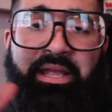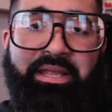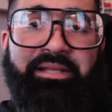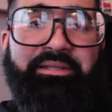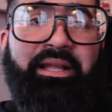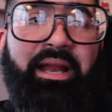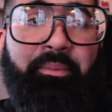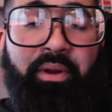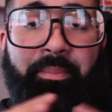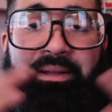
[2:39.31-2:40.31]
y así
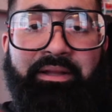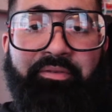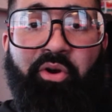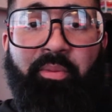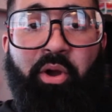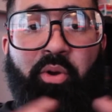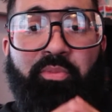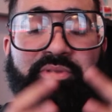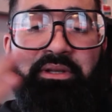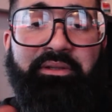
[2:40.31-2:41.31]
creamos una plataforma
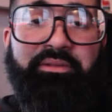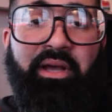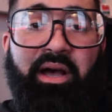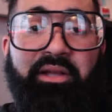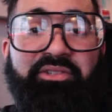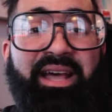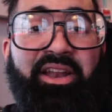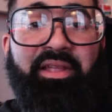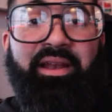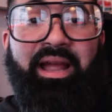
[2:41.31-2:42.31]
como ah,
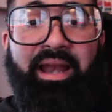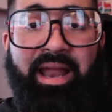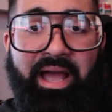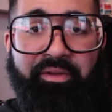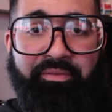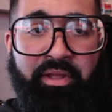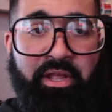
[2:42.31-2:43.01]
Saturday Night Live